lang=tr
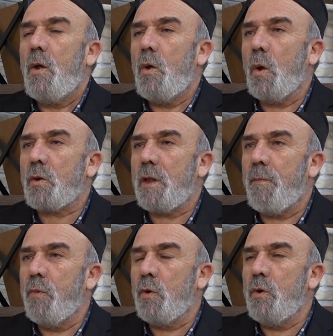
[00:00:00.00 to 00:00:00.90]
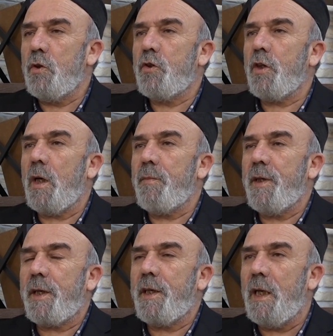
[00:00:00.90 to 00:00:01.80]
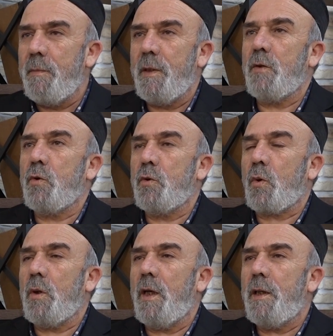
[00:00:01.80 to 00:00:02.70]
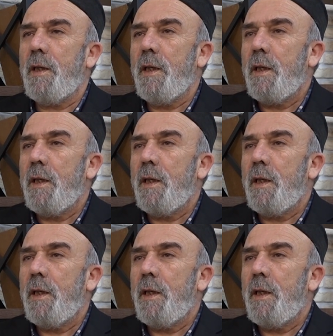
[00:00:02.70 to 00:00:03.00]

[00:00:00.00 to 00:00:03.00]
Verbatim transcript: Yoksa bugün camiye gelmeyen çocuklar